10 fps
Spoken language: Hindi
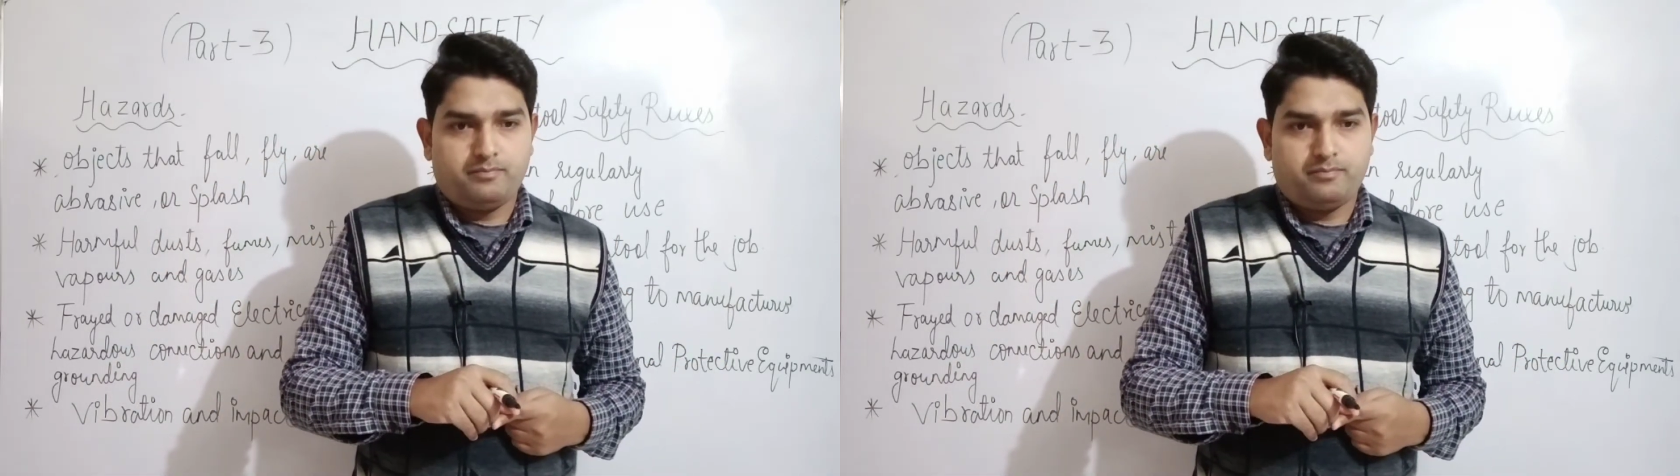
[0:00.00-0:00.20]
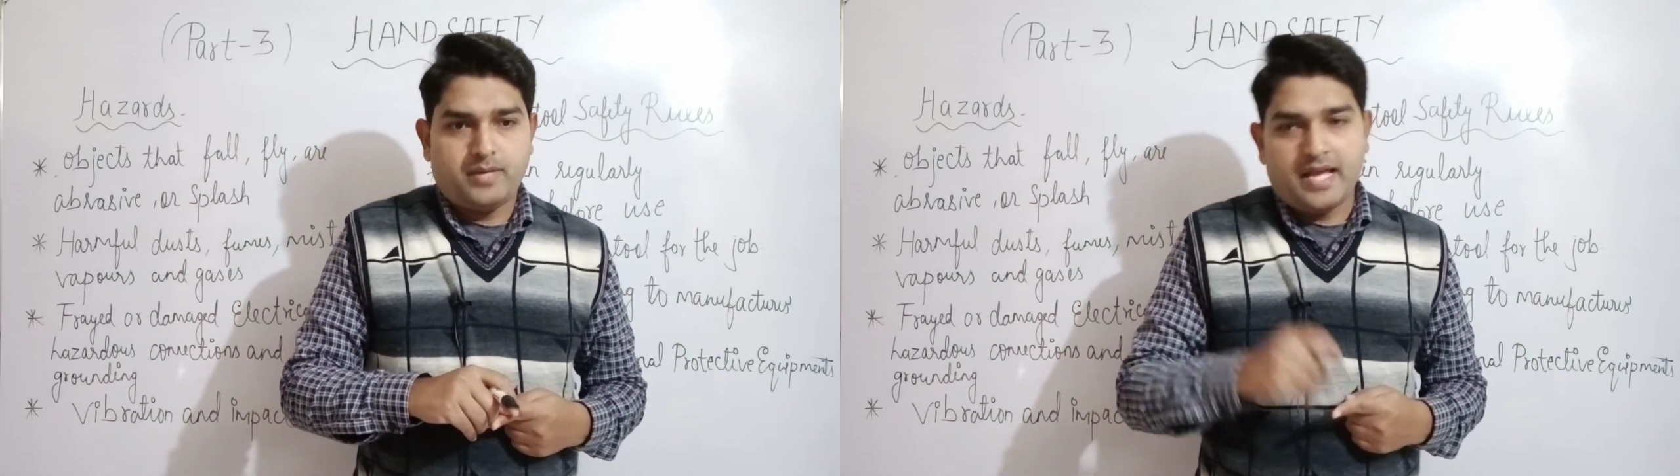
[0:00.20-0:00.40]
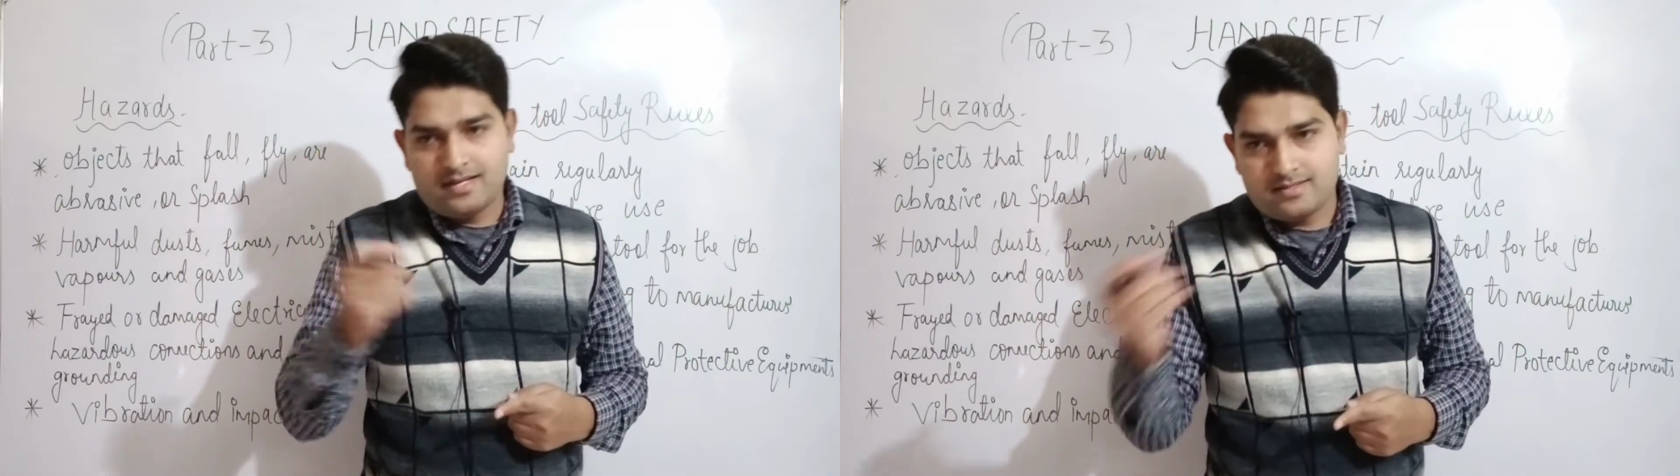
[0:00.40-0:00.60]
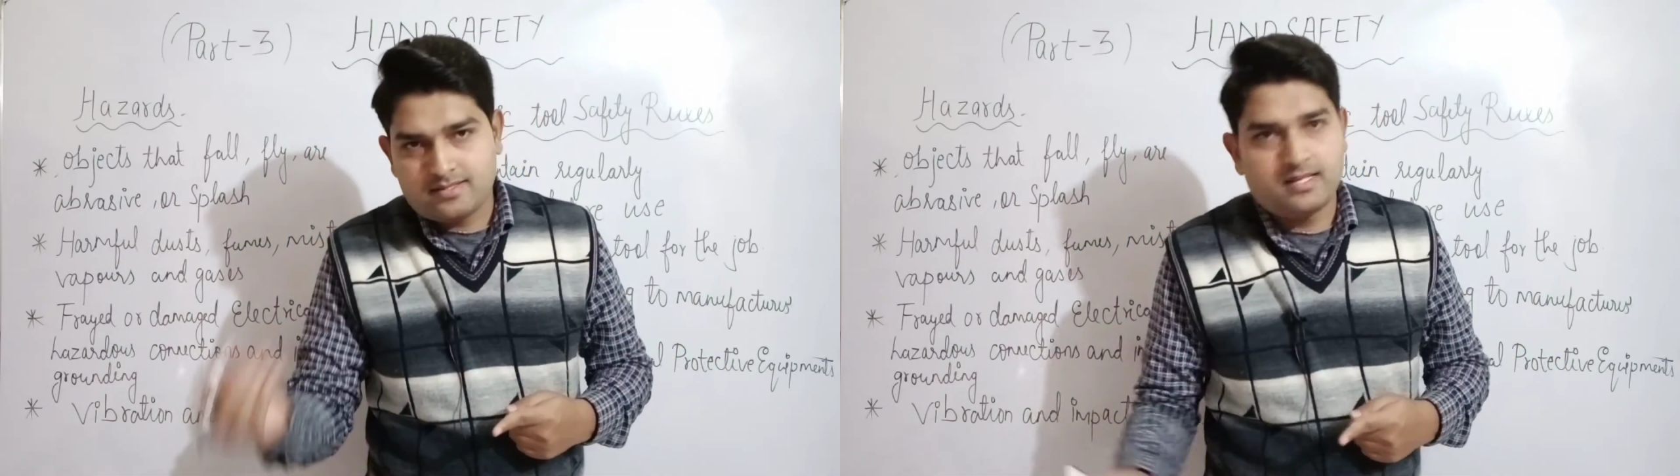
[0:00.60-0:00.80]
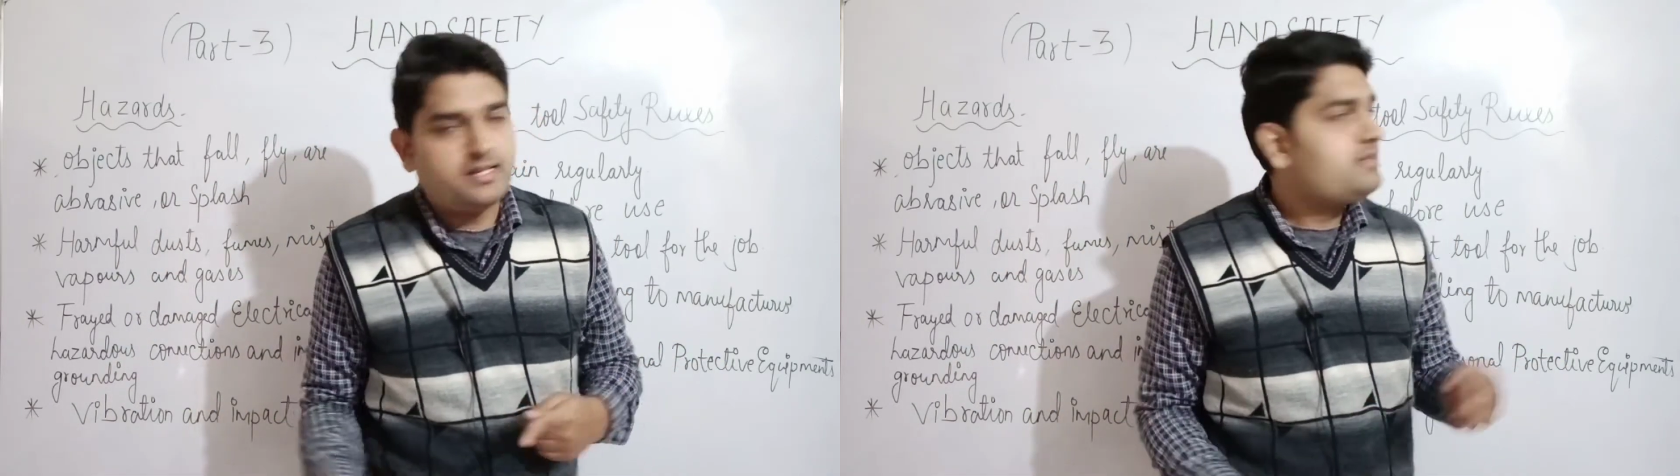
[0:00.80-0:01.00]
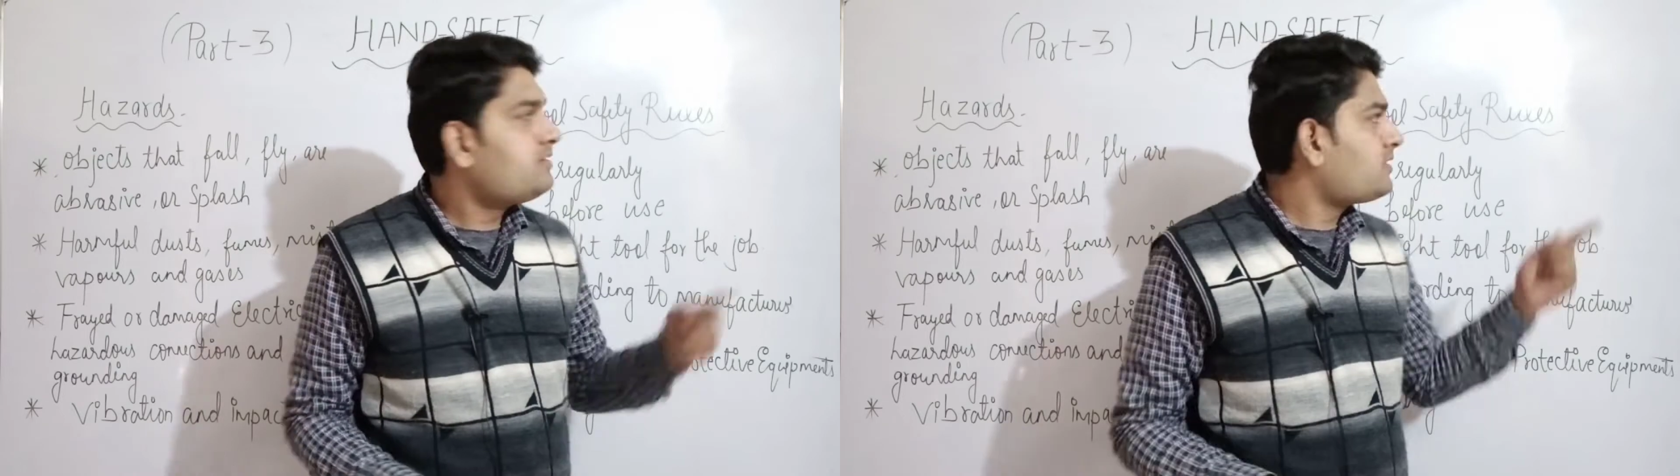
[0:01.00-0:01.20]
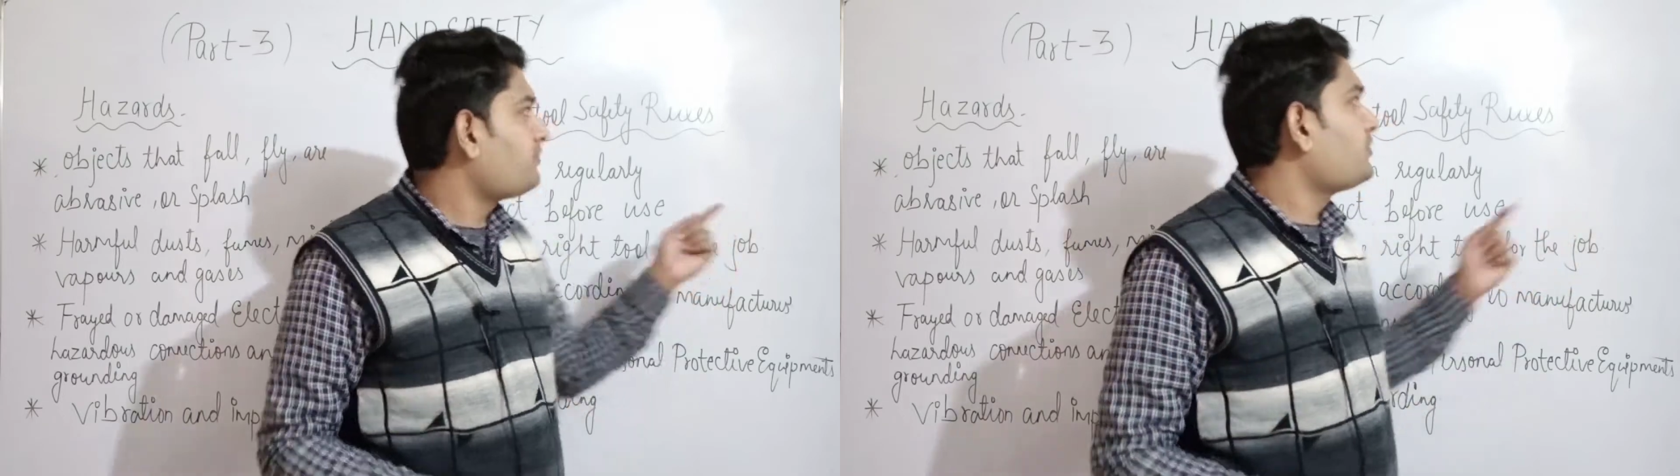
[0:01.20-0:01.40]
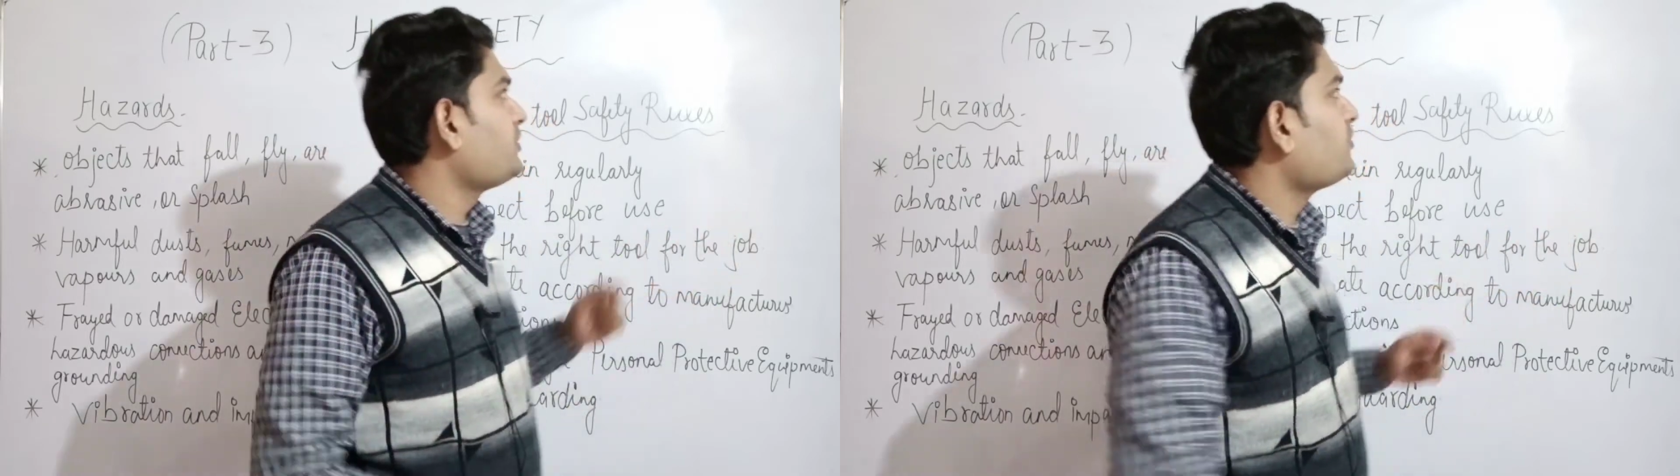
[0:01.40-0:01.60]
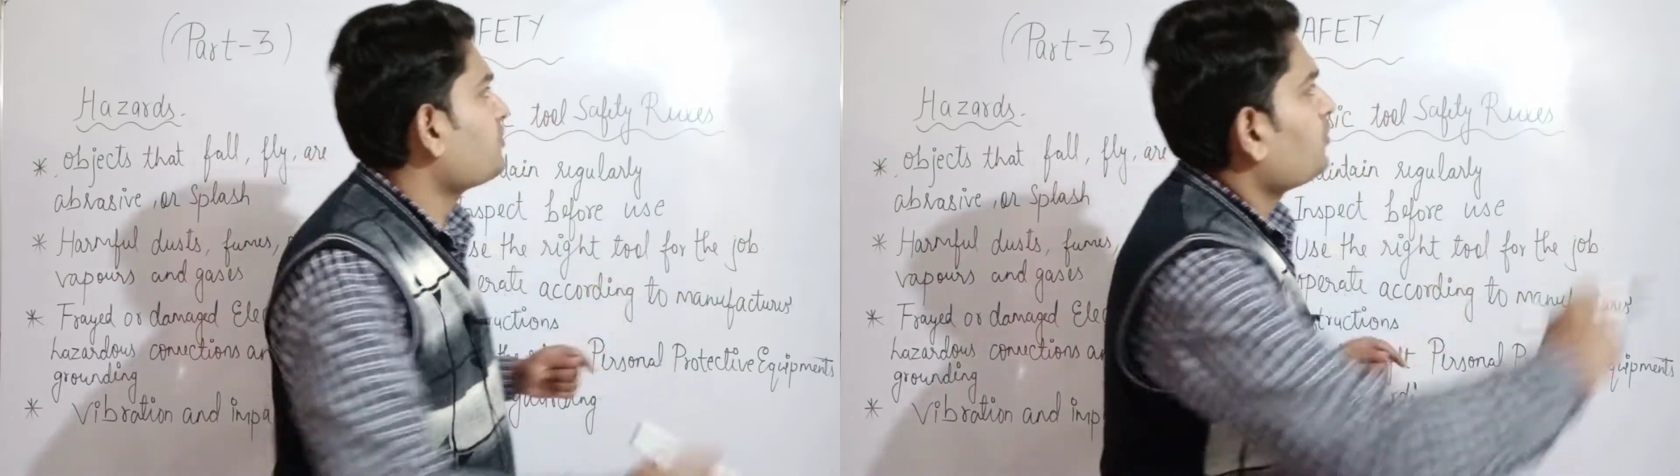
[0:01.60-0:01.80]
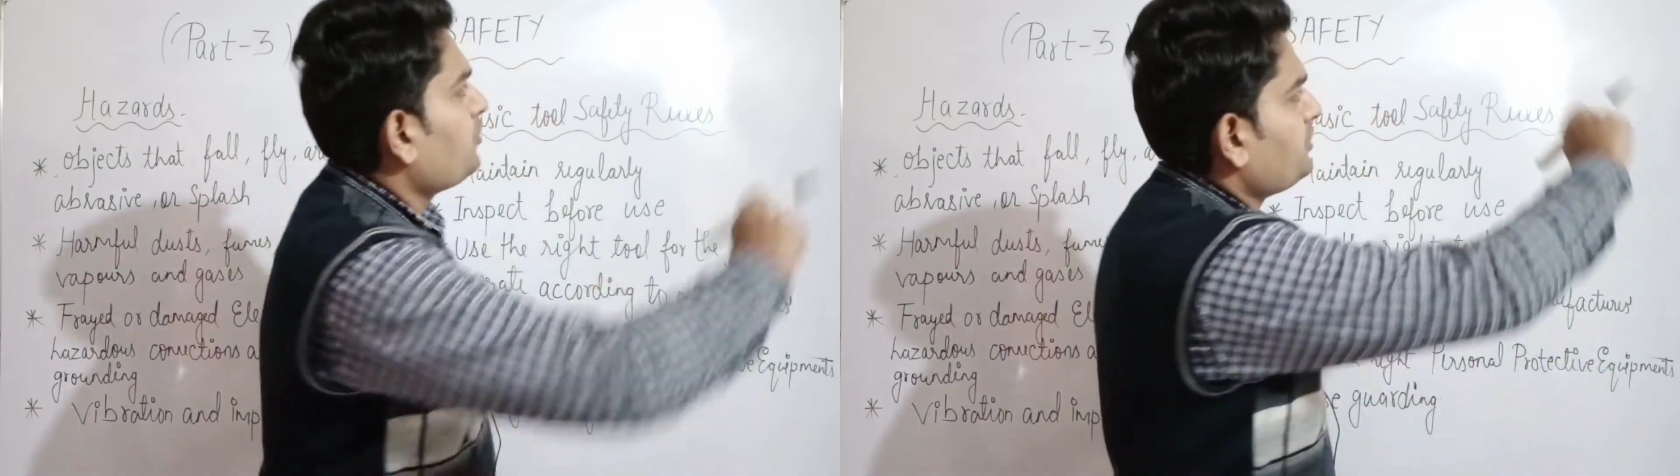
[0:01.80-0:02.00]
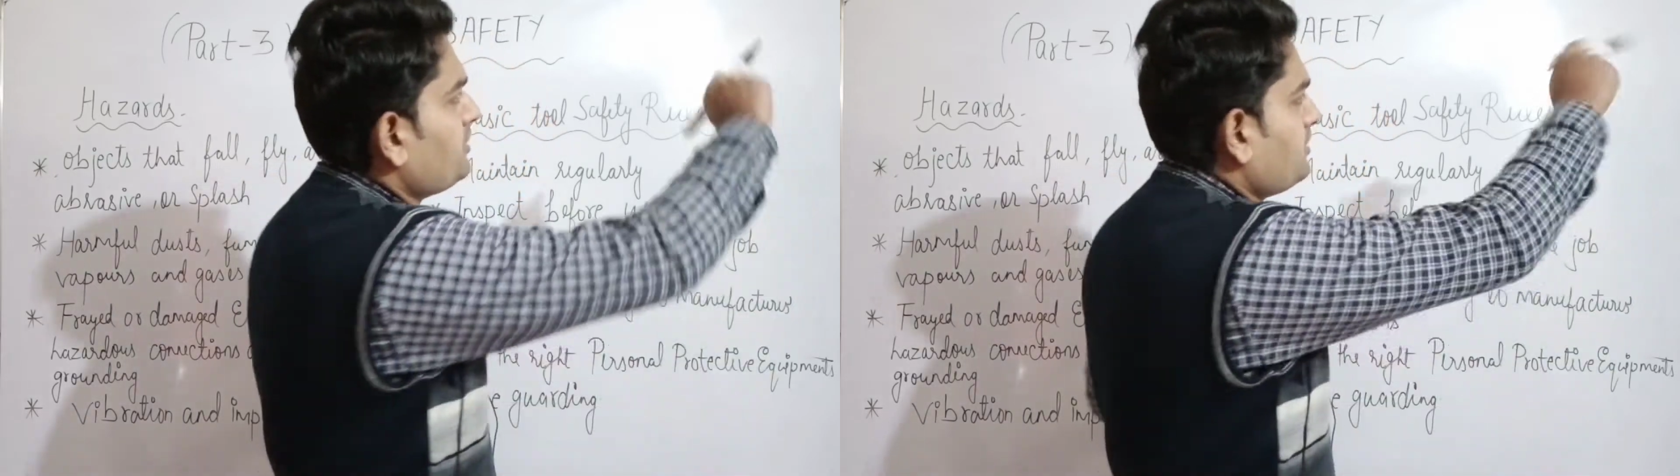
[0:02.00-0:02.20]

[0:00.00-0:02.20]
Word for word: प्लायर से इन सब चीज़ों से कोई चीज़